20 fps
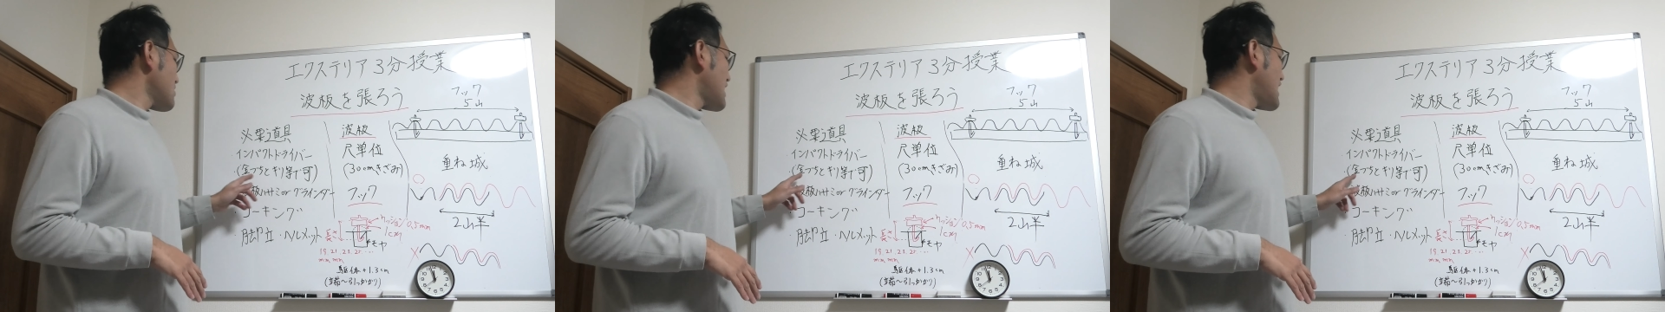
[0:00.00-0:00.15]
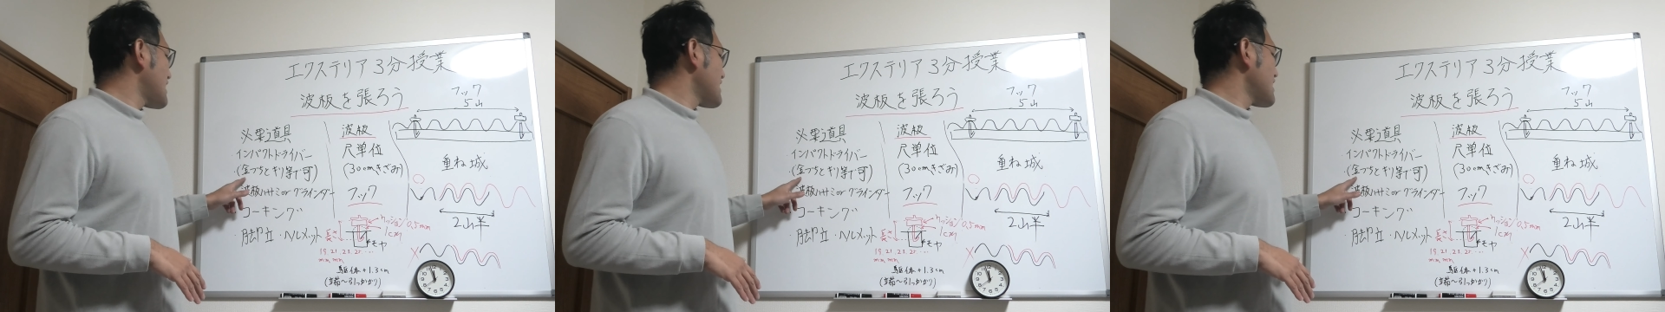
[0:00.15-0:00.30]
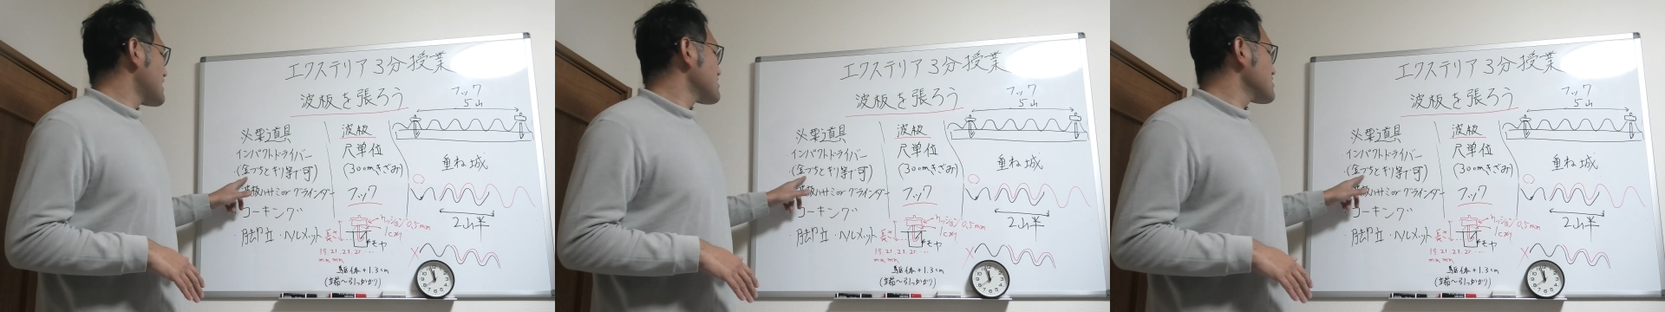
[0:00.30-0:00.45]

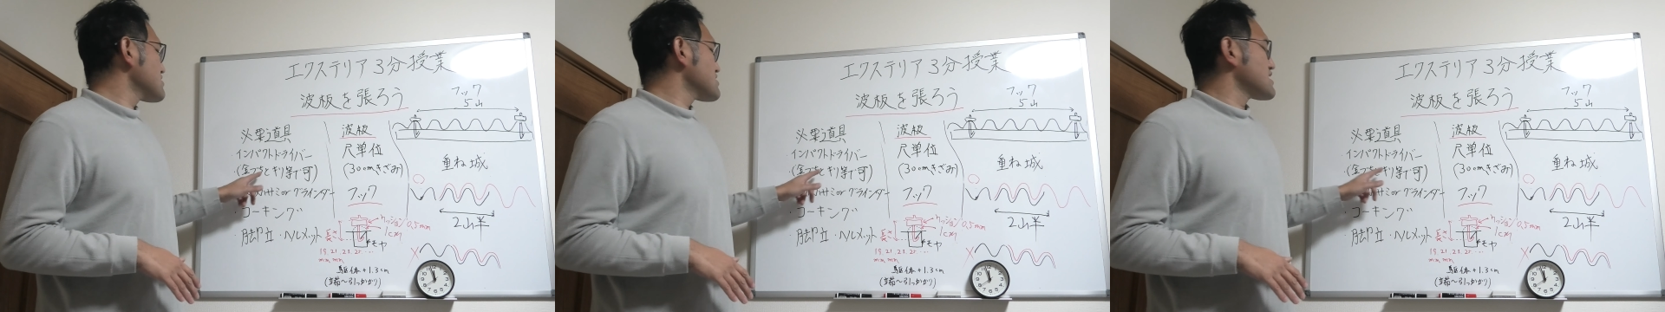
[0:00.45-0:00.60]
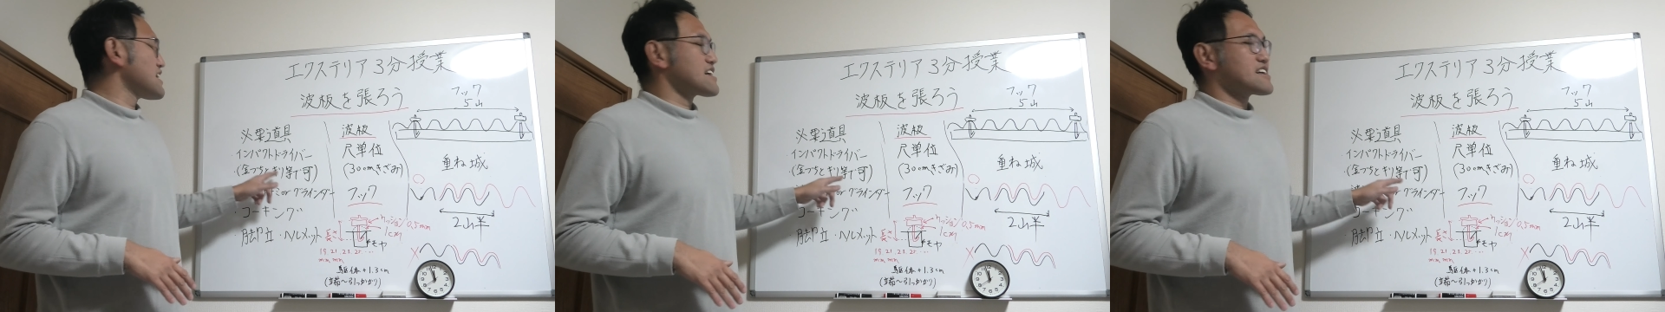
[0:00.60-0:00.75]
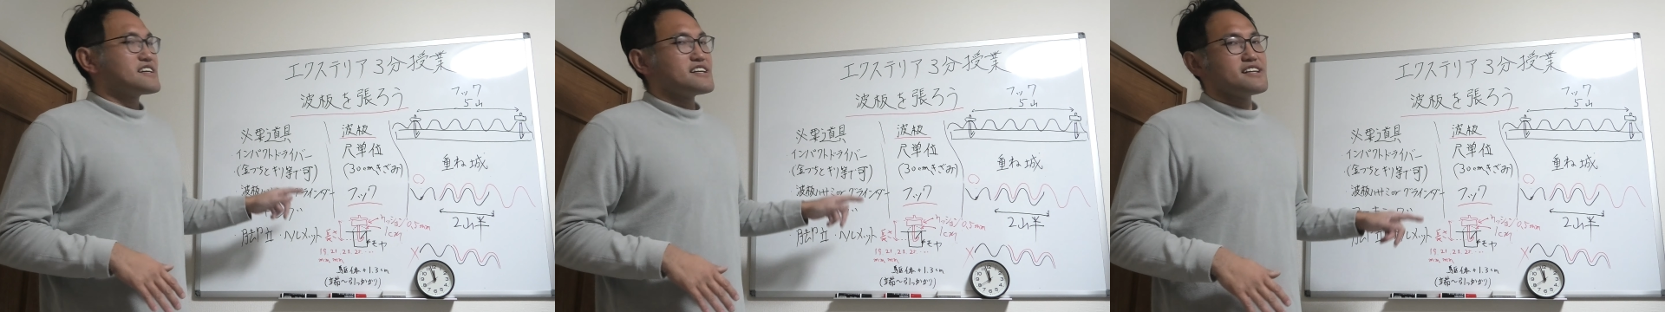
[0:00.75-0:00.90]
金
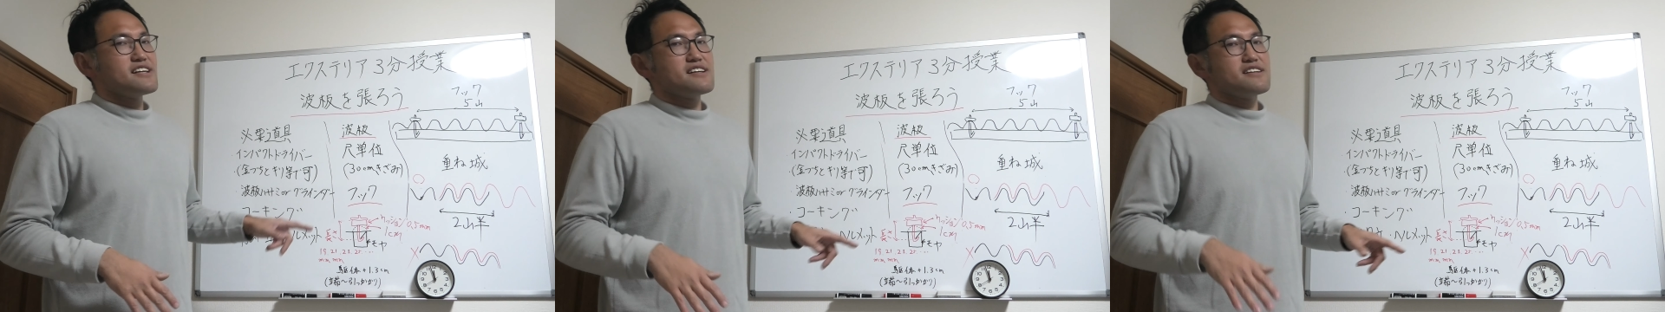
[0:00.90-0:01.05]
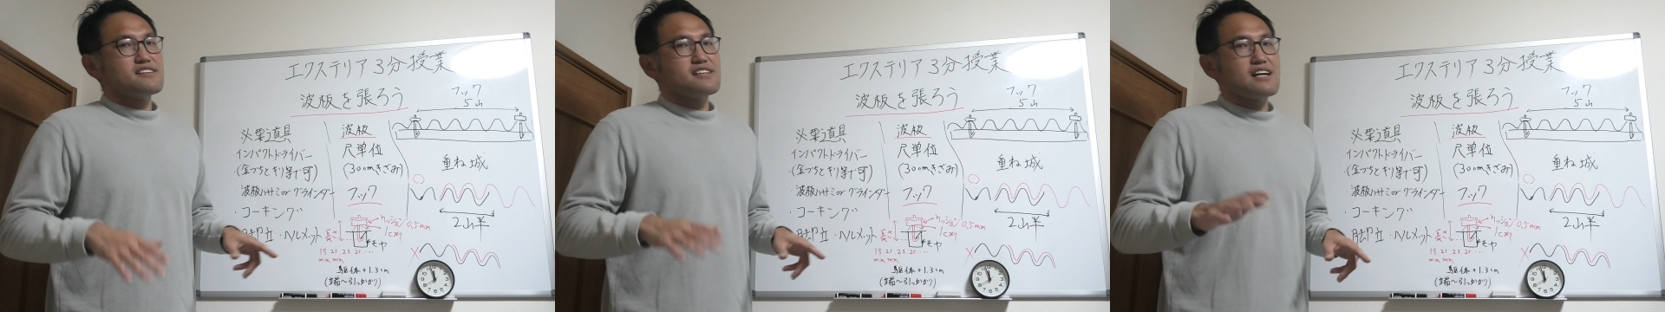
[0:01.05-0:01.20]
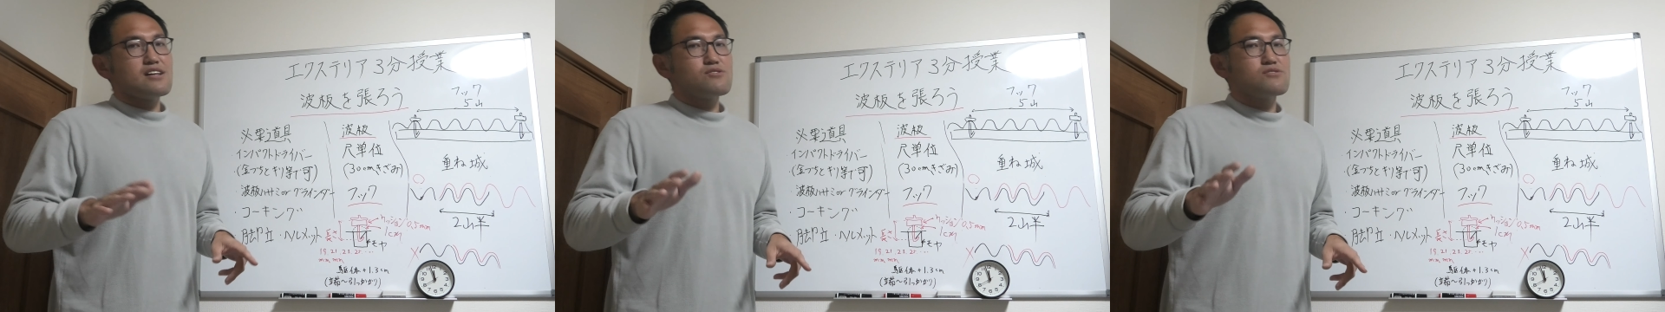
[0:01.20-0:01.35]
槌や
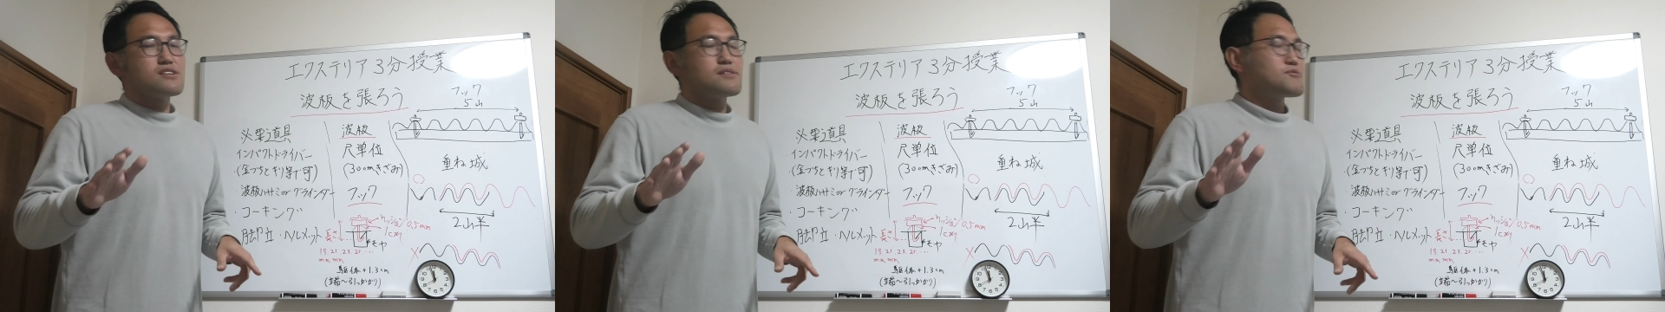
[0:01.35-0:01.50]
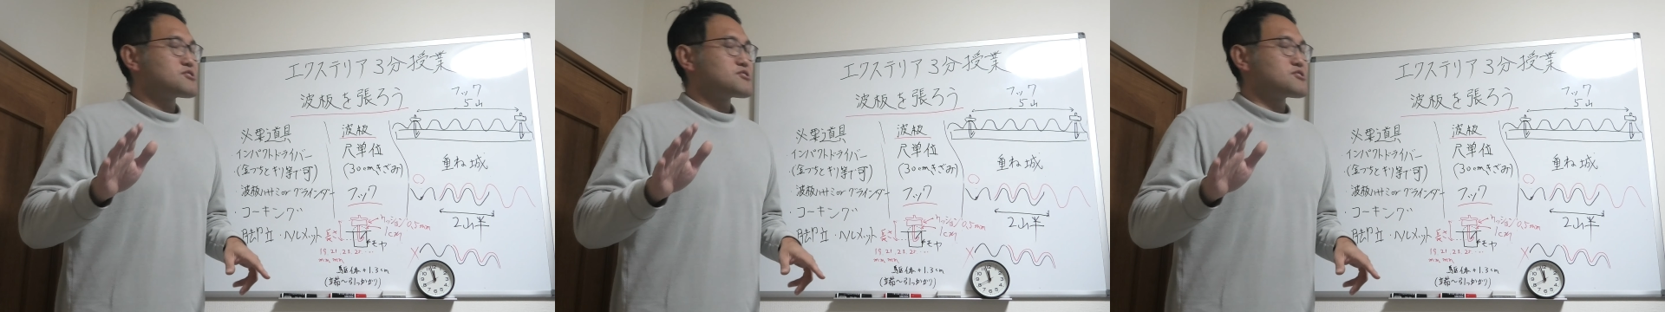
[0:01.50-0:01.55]
キリンなどで